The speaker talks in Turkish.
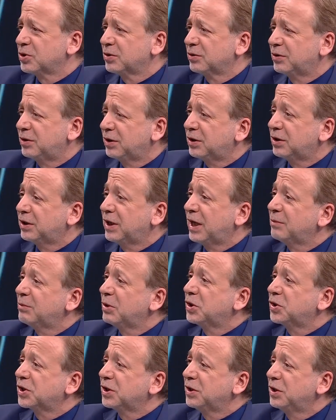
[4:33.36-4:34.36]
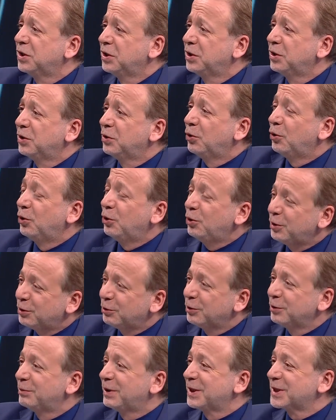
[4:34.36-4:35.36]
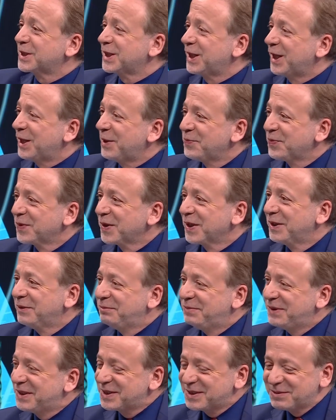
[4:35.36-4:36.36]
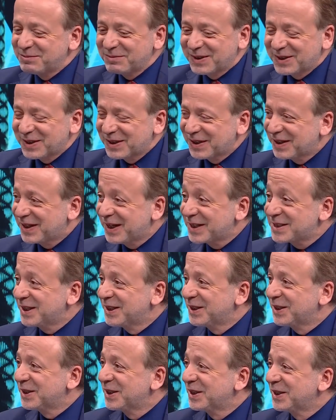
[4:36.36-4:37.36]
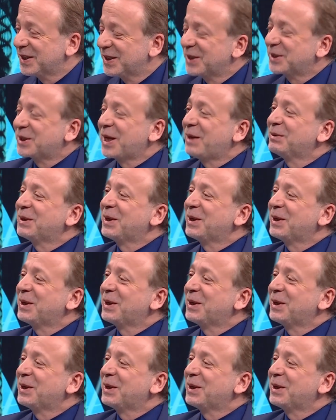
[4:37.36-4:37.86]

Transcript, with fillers: Ya, Tıklanma için ya? öyle olmasa Bizim Ya hiçbir şey bulamamışlar Tabii, tabii.